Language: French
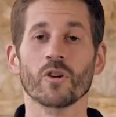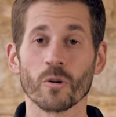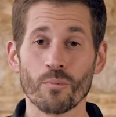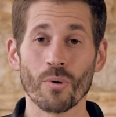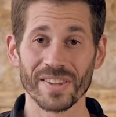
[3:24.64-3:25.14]

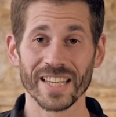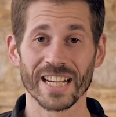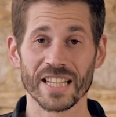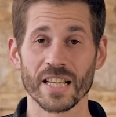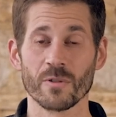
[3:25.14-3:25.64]
Donc pour
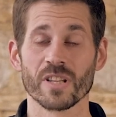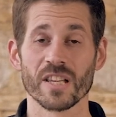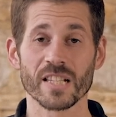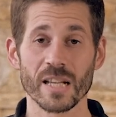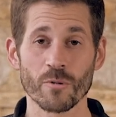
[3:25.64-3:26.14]
intégrer ça, vous avez
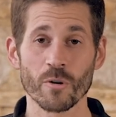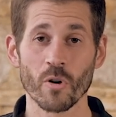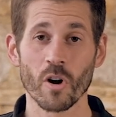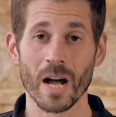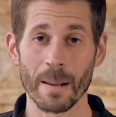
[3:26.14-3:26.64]

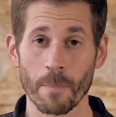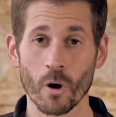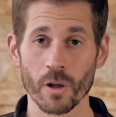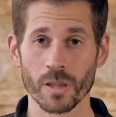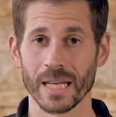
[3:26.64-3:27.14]
simplement à
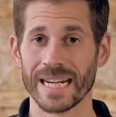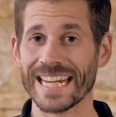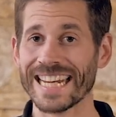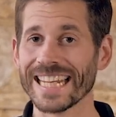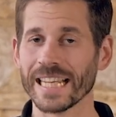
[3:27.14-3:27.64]
prendre
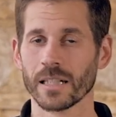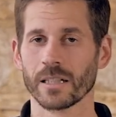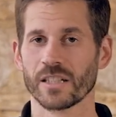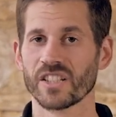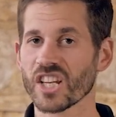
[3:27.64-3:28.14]
les
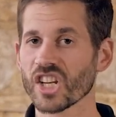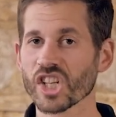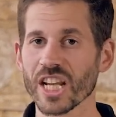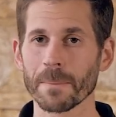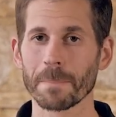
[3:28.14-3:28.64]

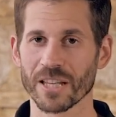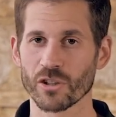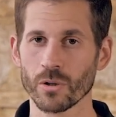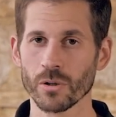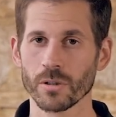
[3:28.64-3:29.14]
échecs
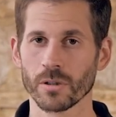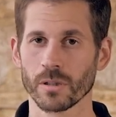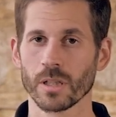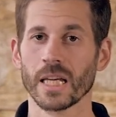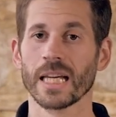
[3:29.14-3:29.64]
perçus
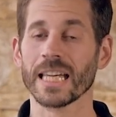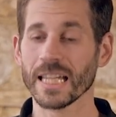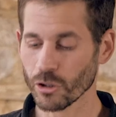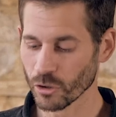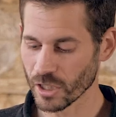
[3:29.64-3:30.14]

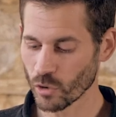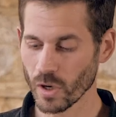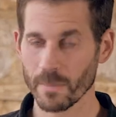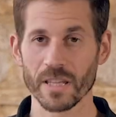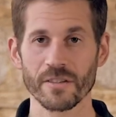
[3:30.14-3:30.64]
et notez tous
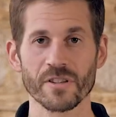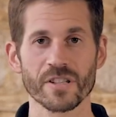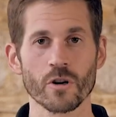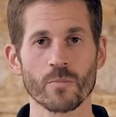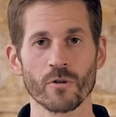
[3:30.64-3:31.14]
les
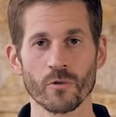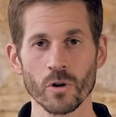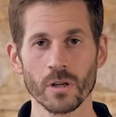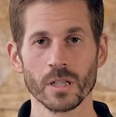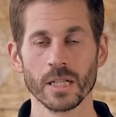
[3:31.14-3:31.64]
bénéfices qu'il y a eu pour
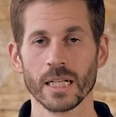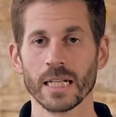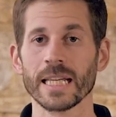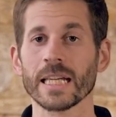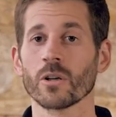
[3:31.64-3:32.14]
vous
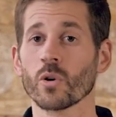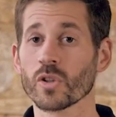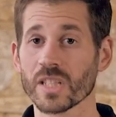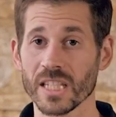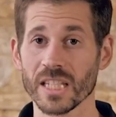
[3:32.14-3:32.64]
et
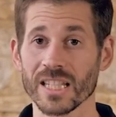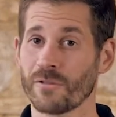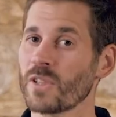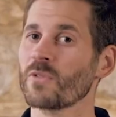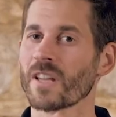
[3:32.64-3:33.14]
aussi,
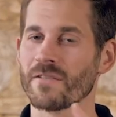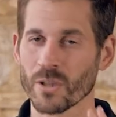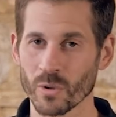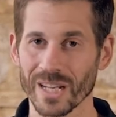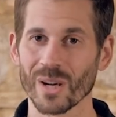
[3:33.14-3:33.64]
si vous
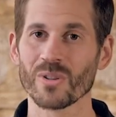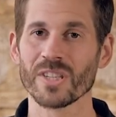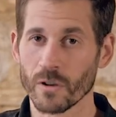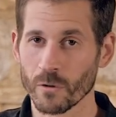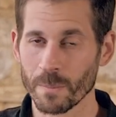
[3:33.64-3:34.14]
aviez donc
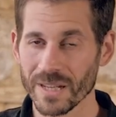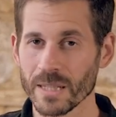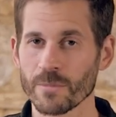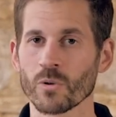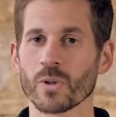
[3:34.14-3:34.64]
réussi dans vos
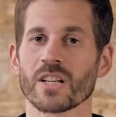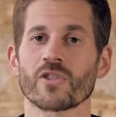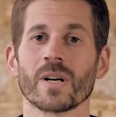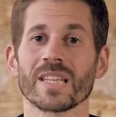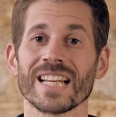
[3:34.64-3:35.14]
perceptions,
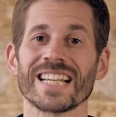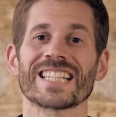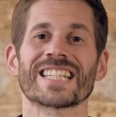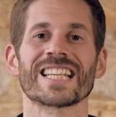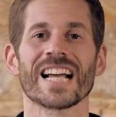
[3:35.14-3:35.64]
quels auraient été
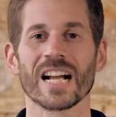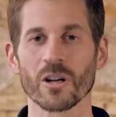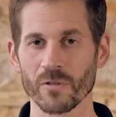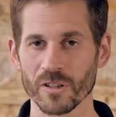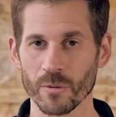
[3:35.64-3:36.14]
les
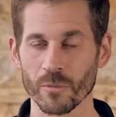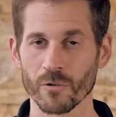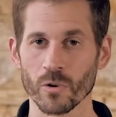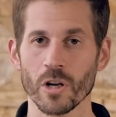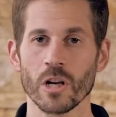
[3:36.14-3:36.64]
inconvénients pour
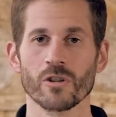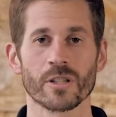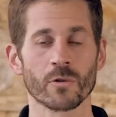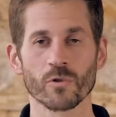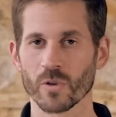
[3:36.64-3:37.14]
vous.
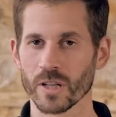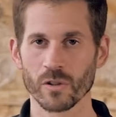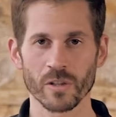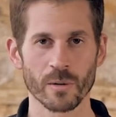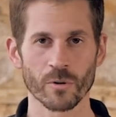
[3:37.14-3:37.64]
J'attends que vous soyez
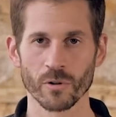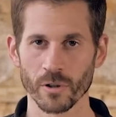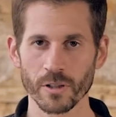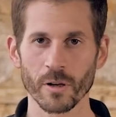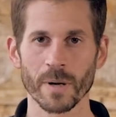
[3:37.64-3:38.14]
totalement
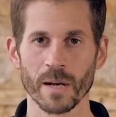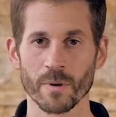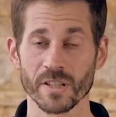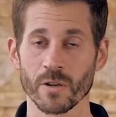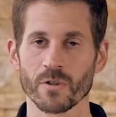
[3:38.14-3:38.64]
neutre par rapport à ça.